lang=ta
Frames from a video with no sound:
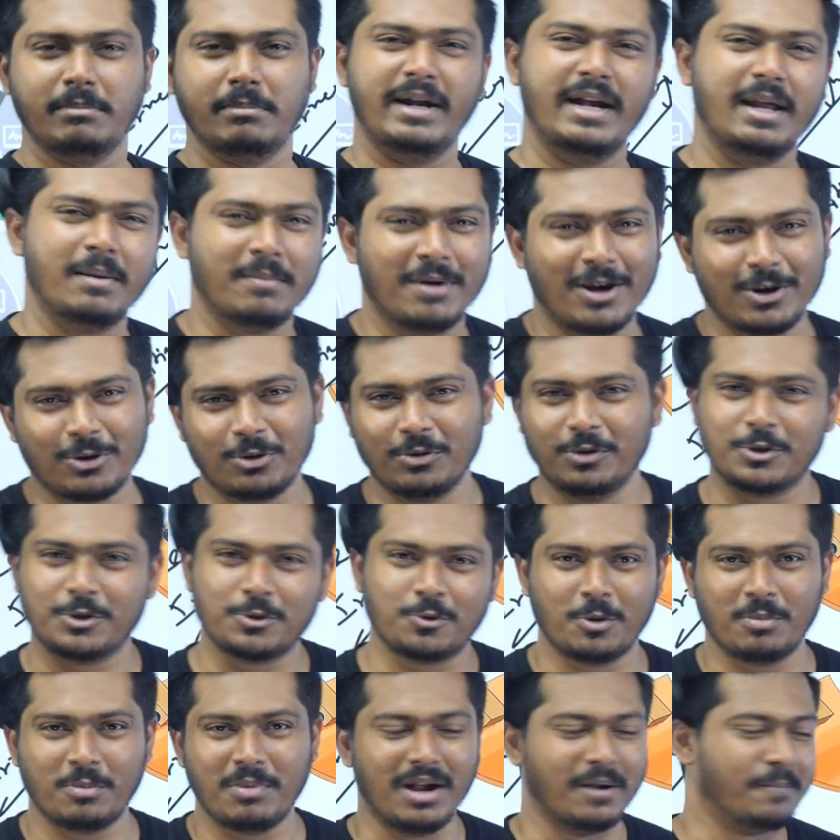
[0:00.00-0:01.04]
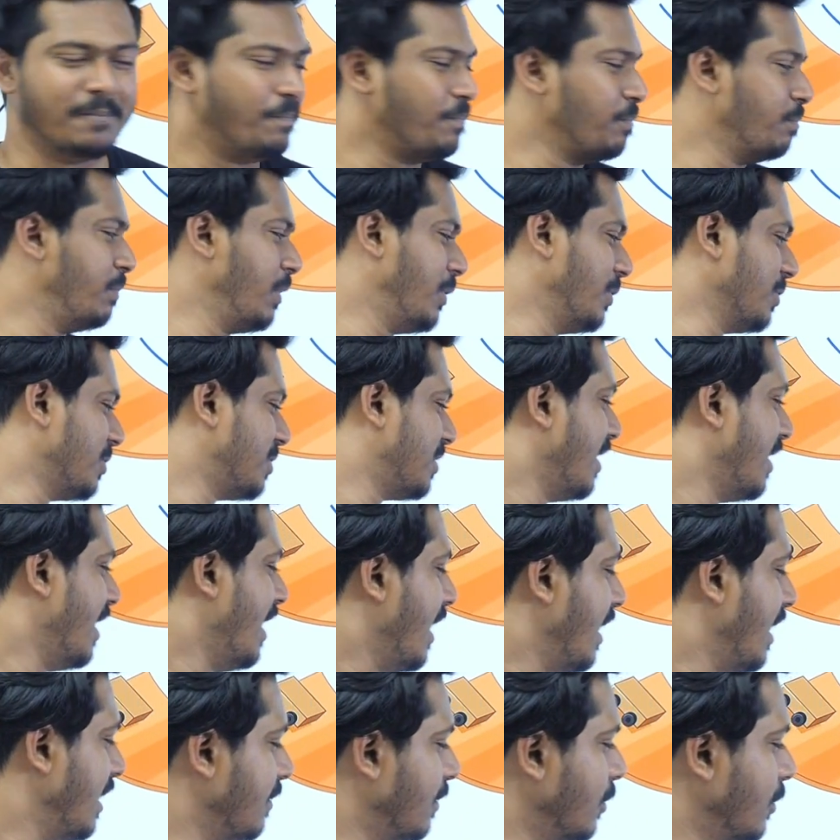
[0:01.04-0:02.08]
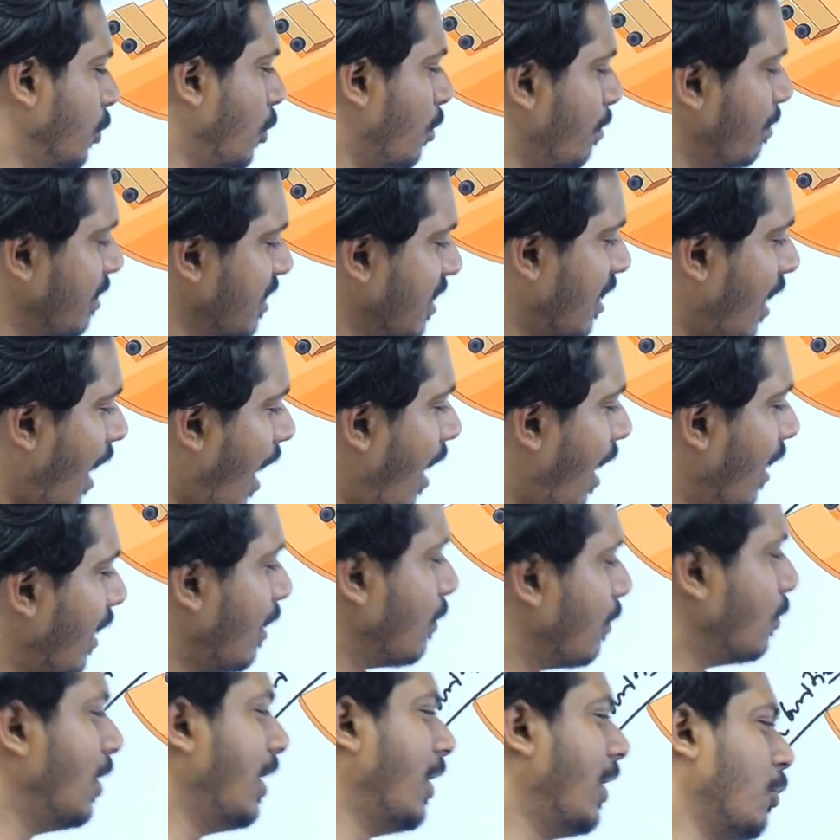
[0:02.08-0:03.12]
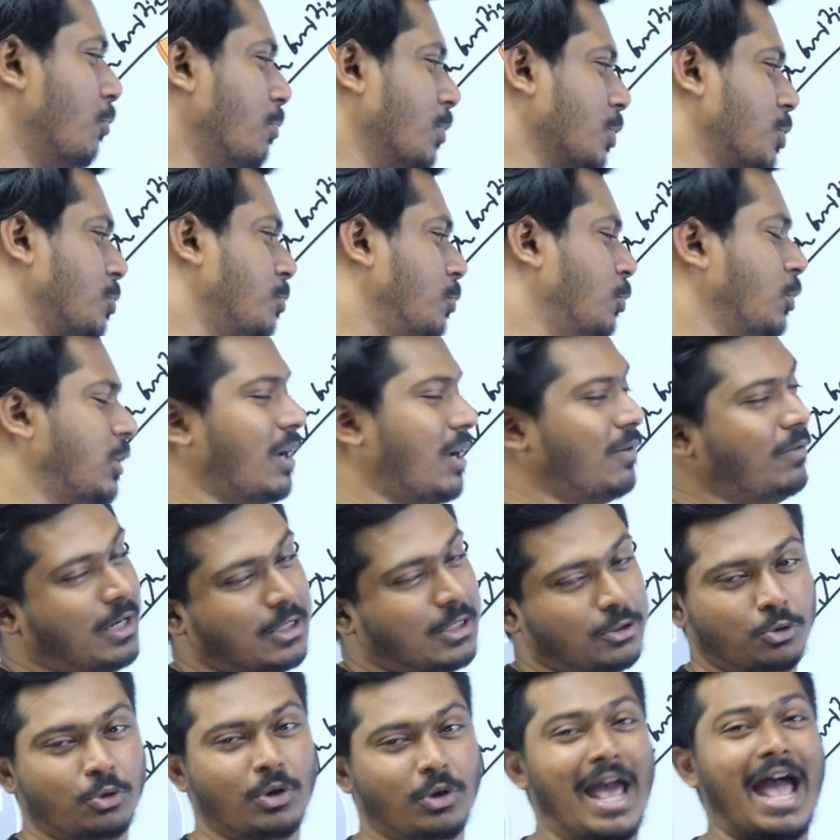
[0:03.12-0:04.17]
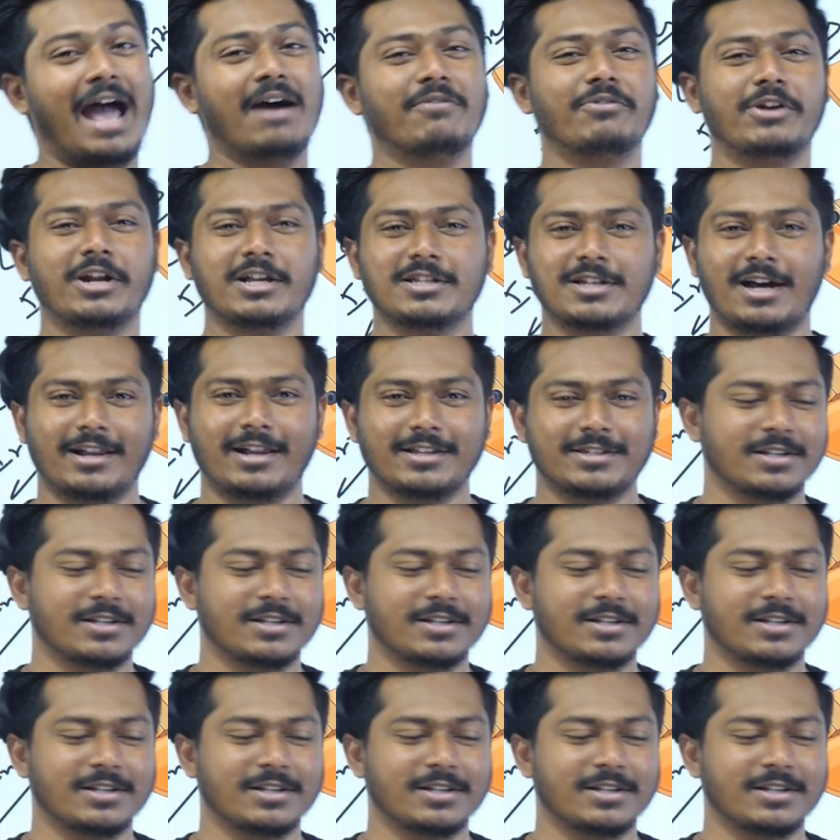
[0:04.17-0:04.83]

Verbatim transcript: மீடியமாக இருக்குன்னு வச்சுக்கோமா பிகாஸ் இது வந்து ரொம்ப ஹார்டாகவும் இல்லை ரொம்ப ஸ்மூத்தாகவும் இல்லை ஸோ ஒரு ஆவரேஜான